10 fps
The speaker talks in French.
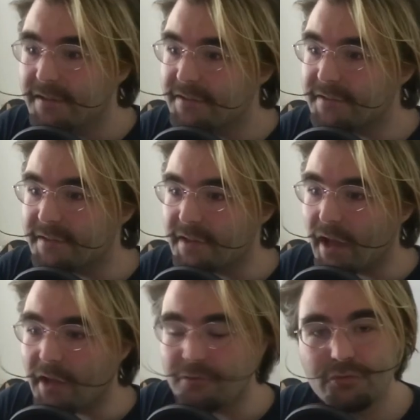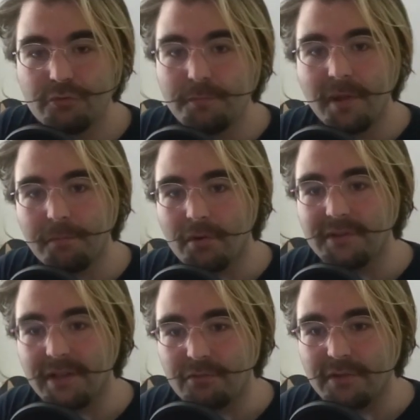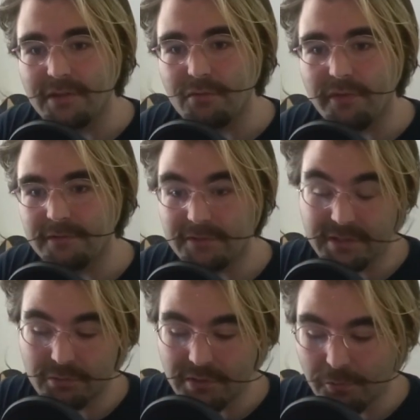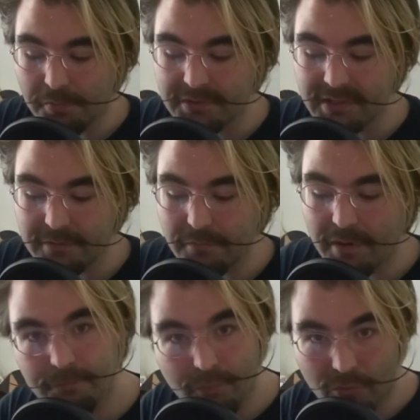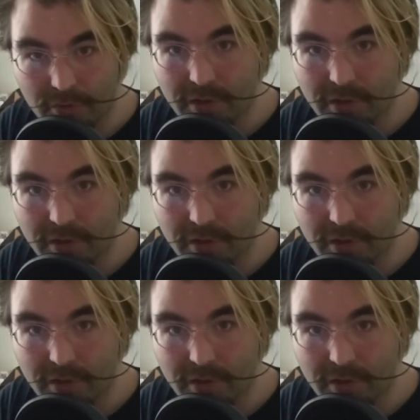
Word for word: C'est un super portail de découverte des données OpenStreetMap pour le grand